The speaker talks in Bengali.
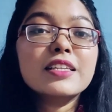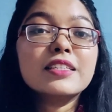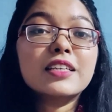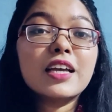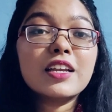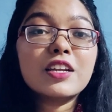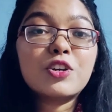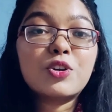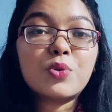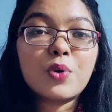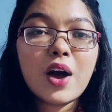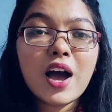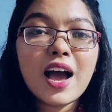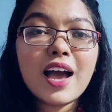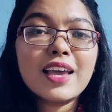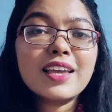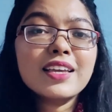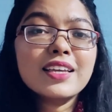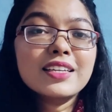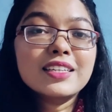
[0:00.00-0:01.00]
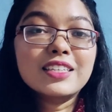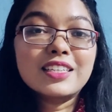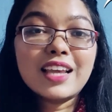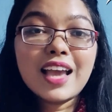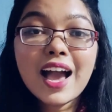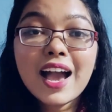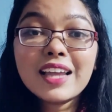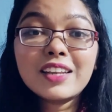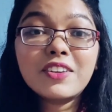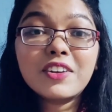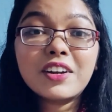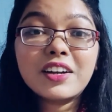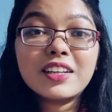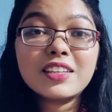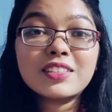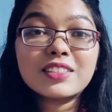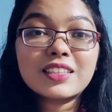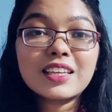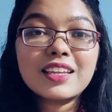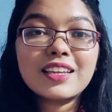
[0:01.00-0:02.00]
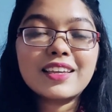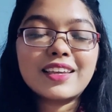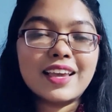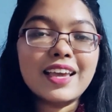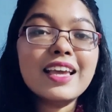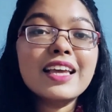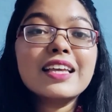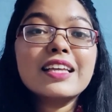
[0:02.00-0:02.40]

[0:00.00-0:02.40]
যা ড্রাই ডিহাইড্রেটেড স্কিনকে